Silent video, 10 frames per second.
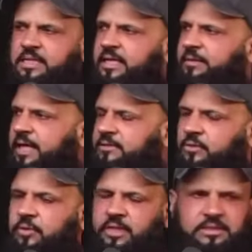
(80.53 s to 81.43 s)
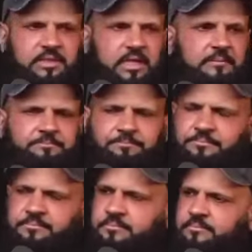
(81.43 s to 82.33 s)
आज के लिए मैं कह सकता हूँ कि जिस तरह
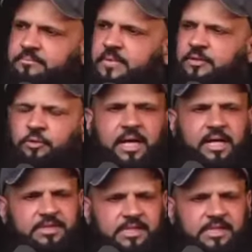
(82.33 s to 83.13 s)
तुम्हारी